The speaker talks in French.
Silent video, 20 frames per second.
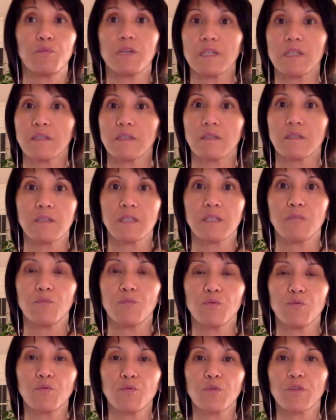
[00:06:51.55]
pour l'instant c'est
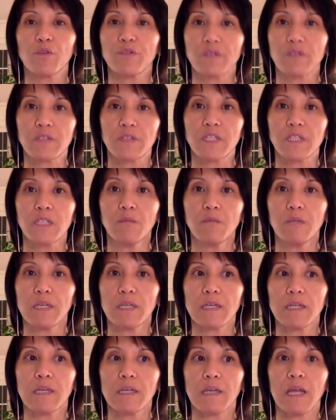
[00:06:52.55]
beaucoup trop sensible
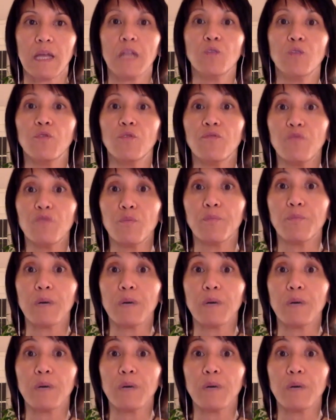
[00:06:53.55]
et qu'elle ne veut